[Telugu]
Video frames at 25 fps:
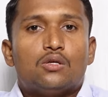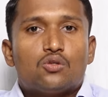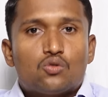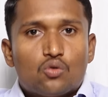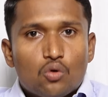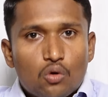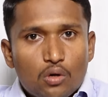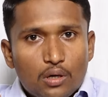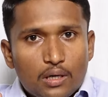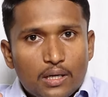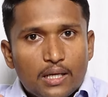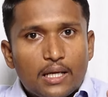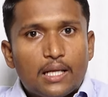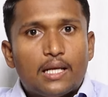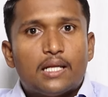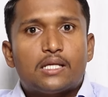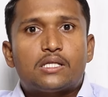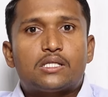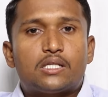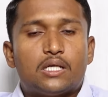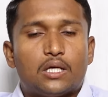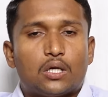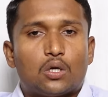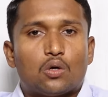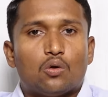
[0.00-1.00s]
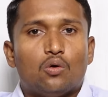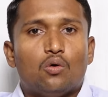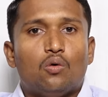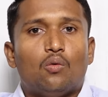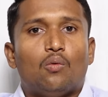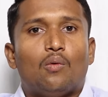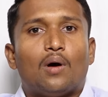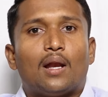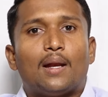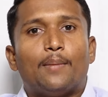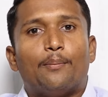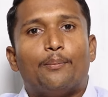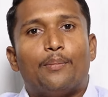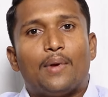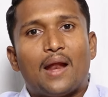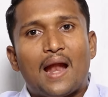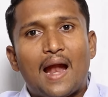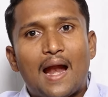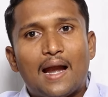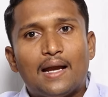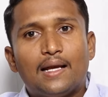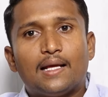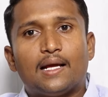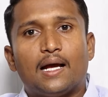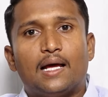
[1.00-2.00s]
సో రియల్ ఎస్టేట్లో వాళ్ళ
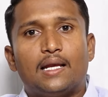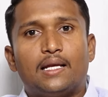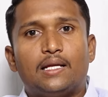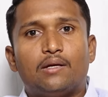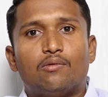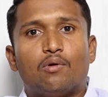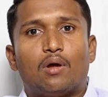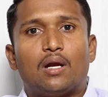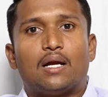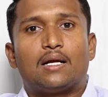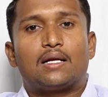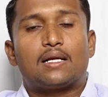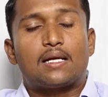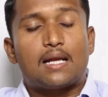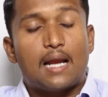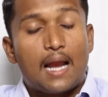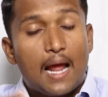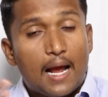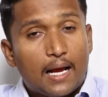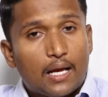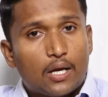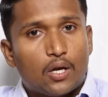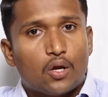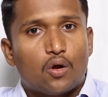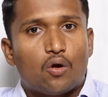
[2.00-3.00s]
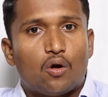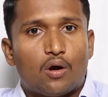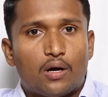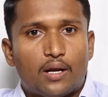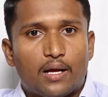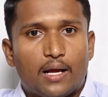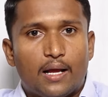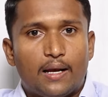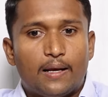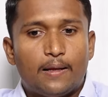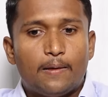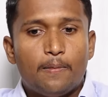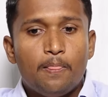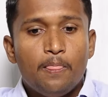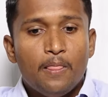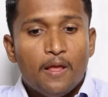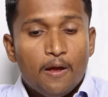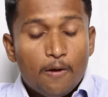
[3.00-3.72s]
బ్రాండ్ కానీ వాళ్ళ ట్రాక్ రికార్డ్ కానీ